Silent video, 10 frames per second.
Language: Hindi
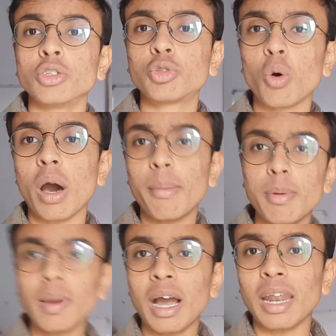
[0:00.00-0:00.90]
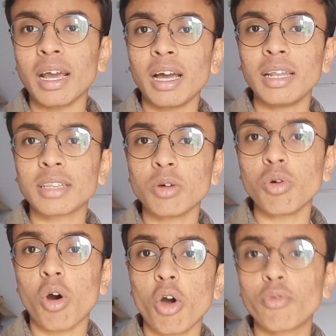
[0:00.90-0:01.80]
सो अभी मैं खाना खा लेता
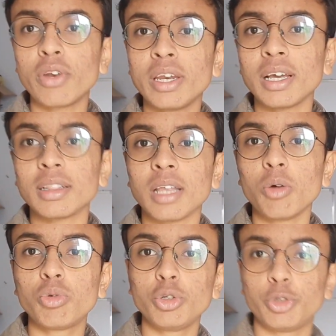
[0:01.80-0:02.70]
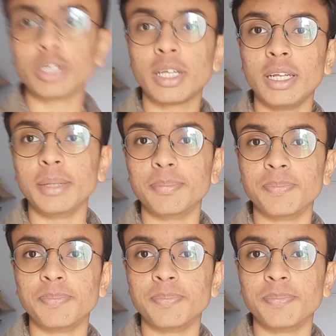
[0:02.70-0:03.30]
हूँ और फिर निकलता हूँ ट्यूशन के लिए